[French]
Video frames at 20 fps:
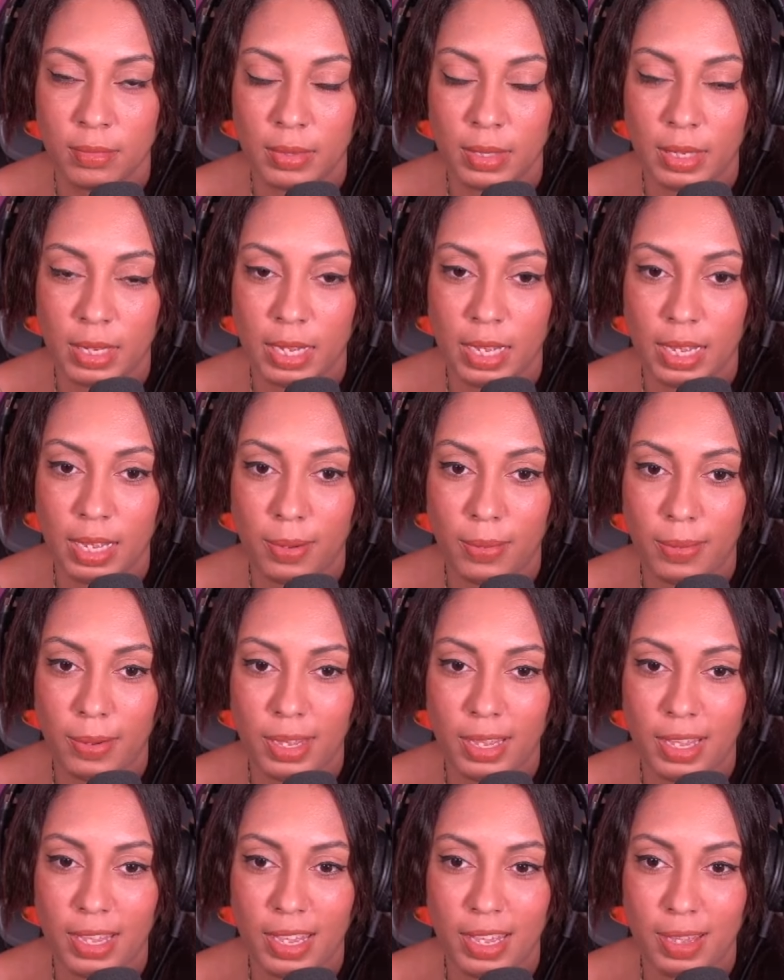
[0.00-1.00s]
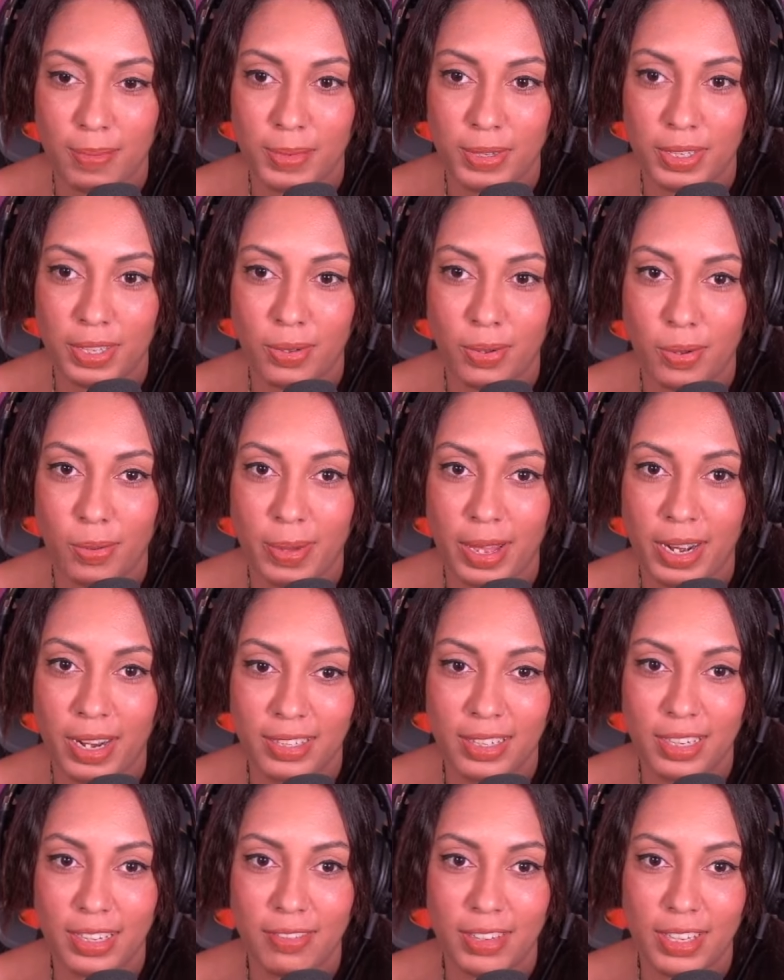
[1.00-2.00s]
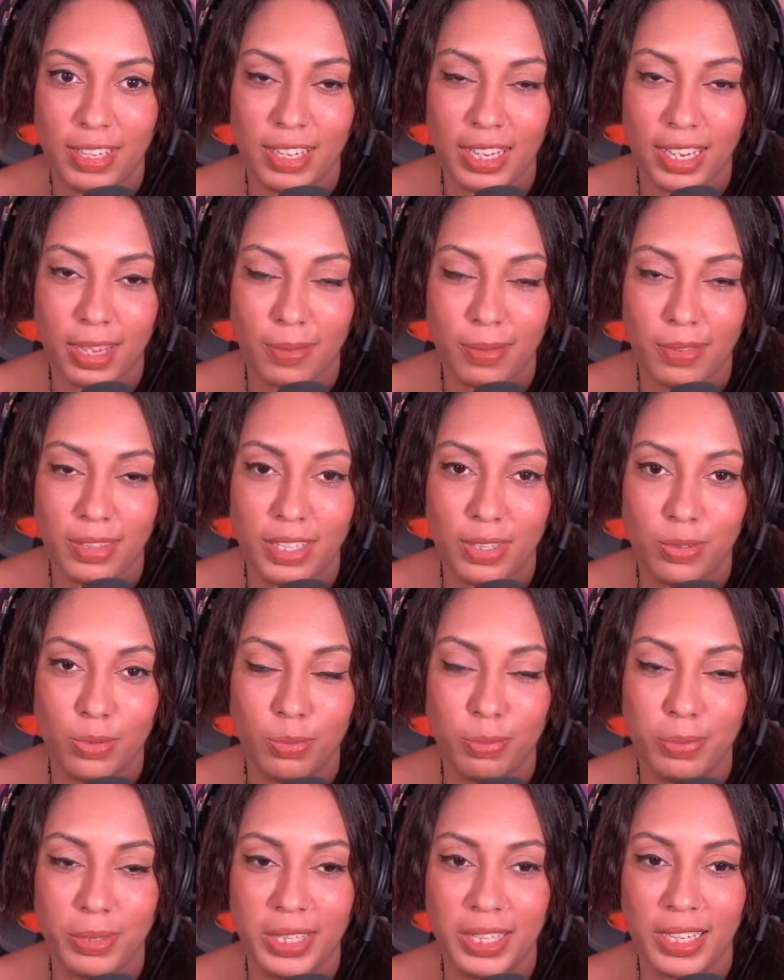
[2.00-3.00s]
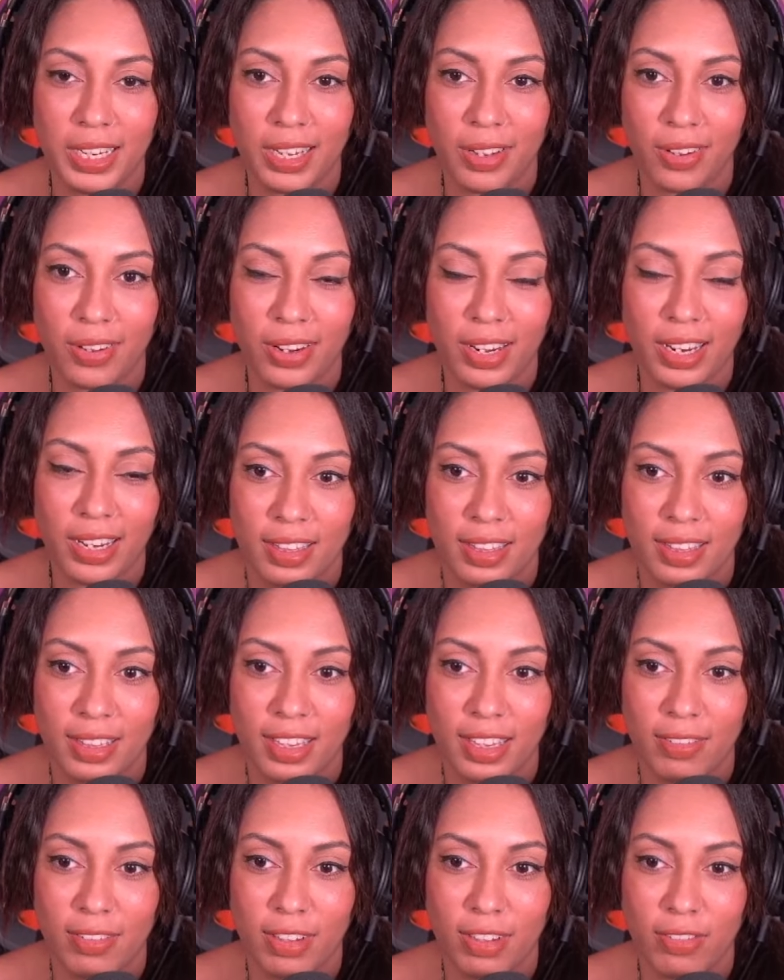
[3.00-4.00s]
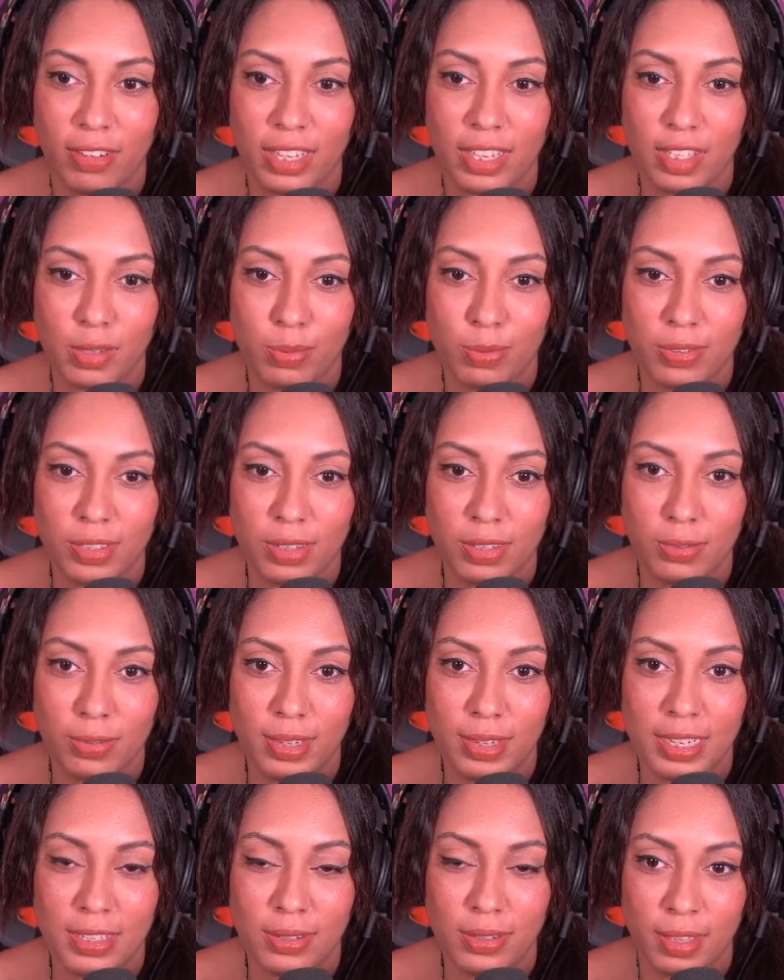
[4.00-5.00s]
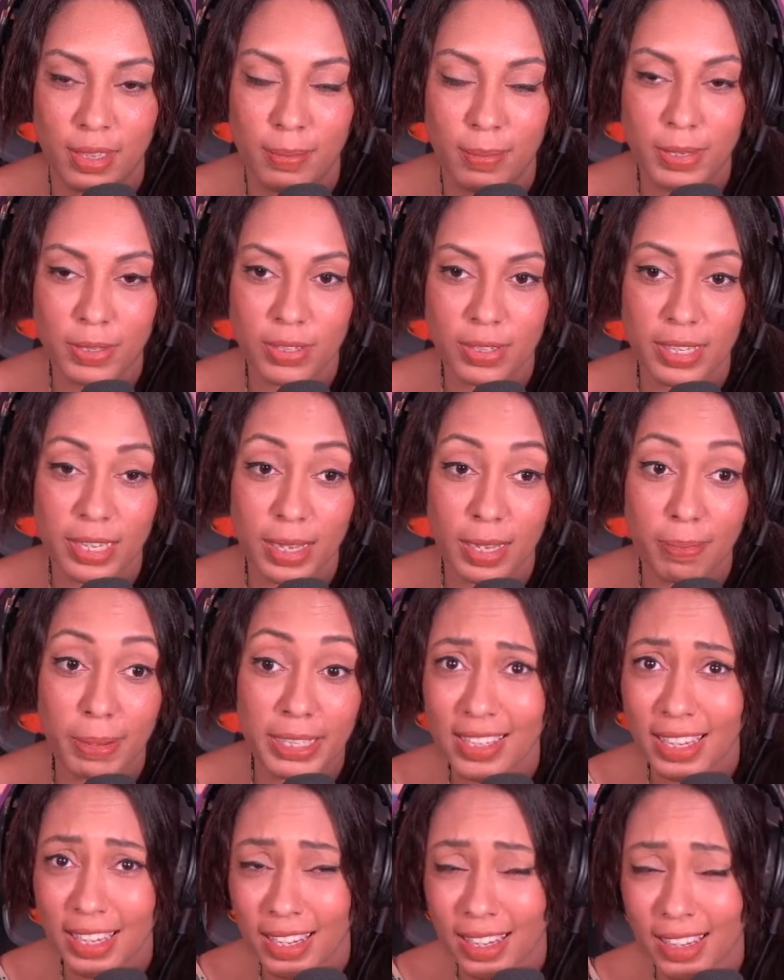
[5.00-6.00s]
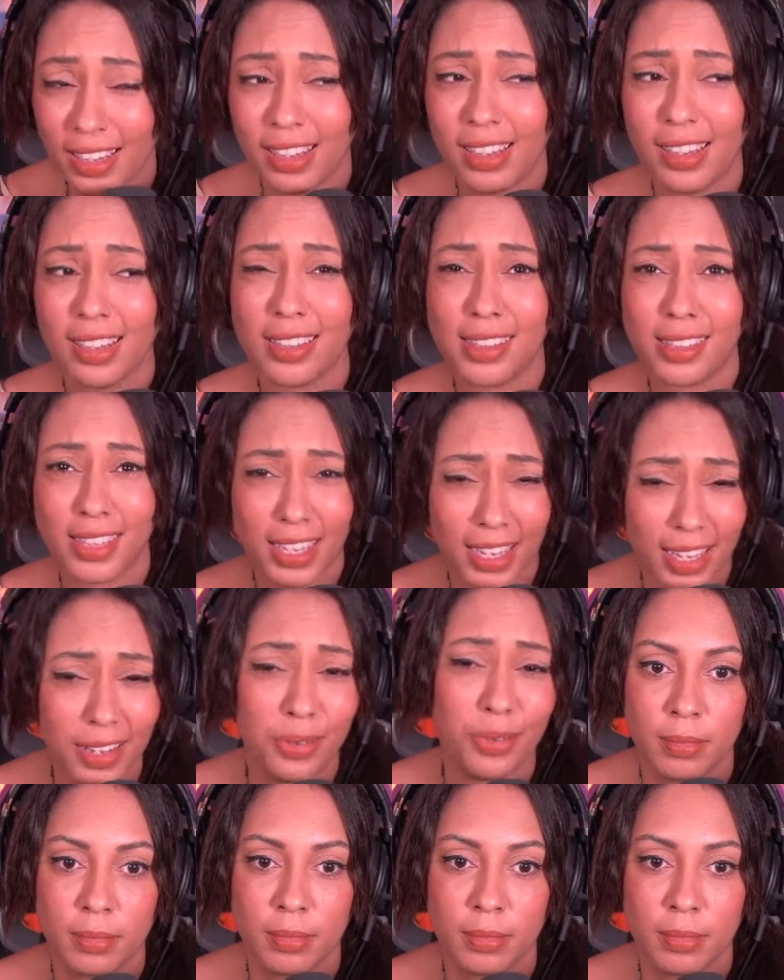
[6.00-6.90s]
Ah ouais, mais c'est trop malin. Il va carrément dégoupiller la grenade qui va faire exploser toutes les autres. Mais ils ont intérêt de partir très, très loin.